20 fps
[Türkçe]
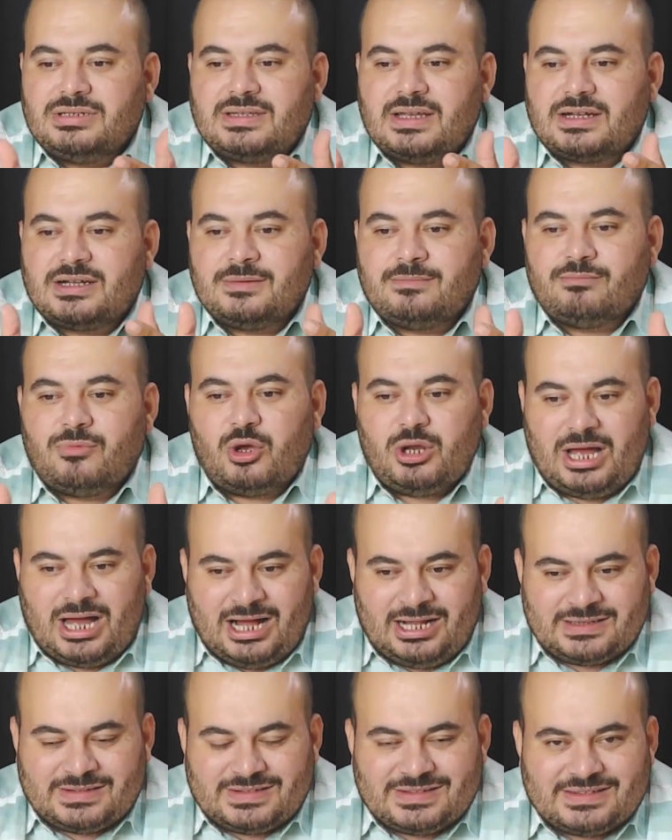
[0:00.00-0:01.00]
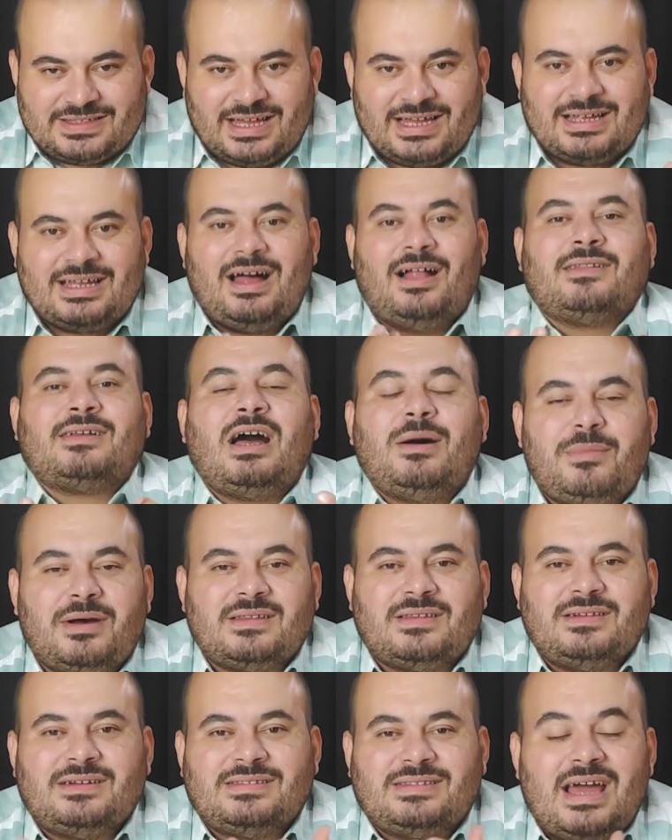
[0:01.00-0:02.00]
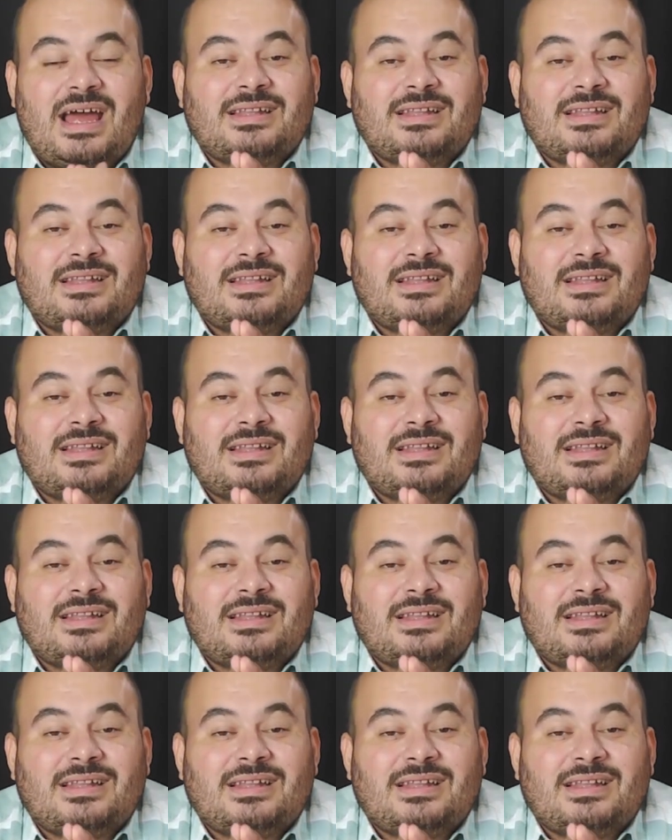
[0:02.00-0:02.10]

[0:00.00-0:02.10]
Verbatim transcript: bir takım böyle altından kalkamadığı